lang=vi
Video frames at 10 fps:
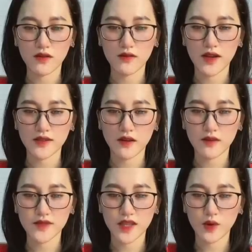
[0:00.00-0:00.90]
Cứ ăn
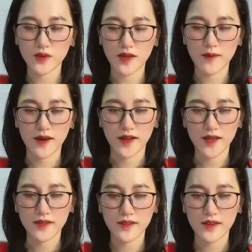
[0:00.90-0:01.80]
cơm sẽ nôn ra bằng
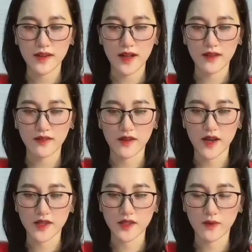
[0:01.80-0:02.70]
hết Cả người
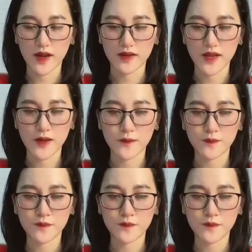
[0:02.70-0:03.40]
gầy dọc hẳn đi